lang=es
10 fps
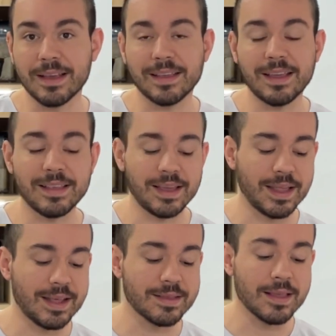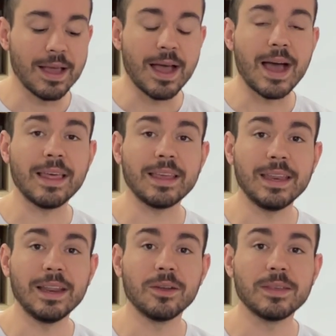Así que si quieres
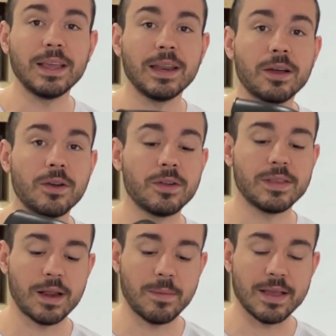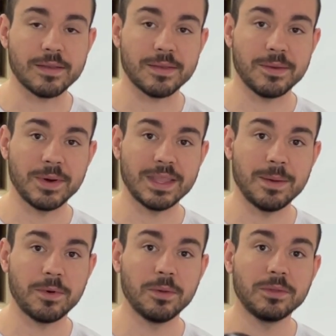adquirirlo, si quieres conocer más sobre este
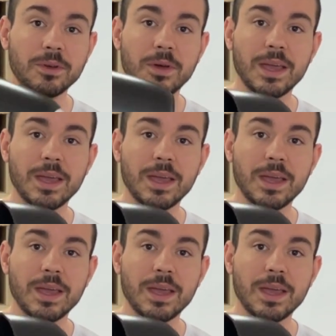producto,